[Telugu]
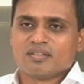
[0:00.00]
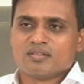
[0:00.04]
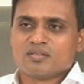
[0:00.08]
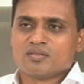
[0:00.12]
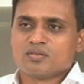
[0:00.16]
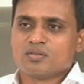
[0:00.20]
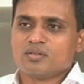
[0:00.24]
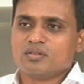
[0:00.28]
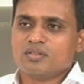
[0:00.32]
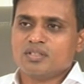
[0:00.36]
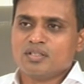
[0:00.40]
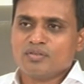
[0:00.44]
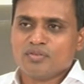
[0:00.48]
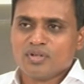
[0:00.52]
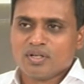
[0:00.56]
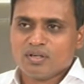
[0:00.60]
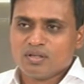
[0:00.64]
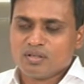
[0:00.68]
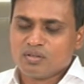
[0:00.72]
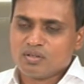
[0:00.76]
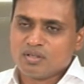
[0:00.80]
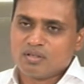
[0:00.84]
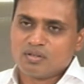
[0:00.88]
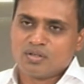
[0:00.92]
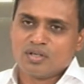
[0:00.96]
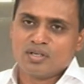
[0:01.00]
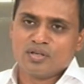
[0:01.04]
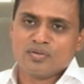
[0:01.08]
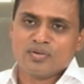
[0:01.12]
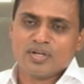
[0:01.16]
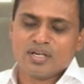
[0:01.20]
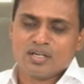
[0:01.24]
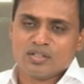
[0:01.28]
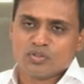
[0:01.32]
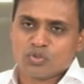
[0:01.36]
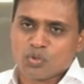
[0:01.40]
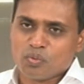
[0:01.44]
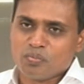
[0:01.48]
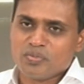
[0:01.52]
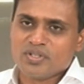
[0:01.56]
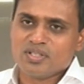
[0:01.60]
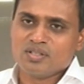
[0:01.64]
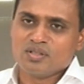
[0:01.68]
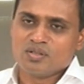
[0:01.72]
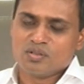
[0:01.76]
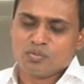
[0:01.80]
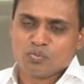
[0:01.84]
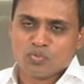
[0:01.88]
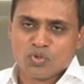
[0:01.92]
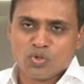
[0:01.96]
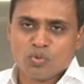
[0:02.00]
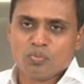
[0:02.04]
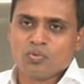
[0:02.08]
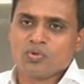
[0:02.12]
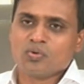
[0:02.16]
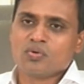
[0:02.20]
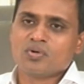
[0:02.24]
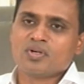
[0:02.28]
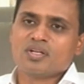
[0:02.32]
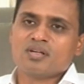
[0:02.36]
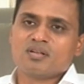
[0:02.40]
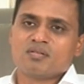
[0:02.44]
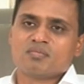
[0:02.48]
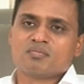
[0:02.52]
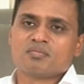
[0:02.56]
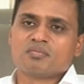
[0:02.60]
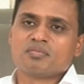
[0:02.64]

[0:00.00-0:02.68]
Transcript: సో ఈవెన్ రెండు వేల తొమ్మిది మునుపు కూడా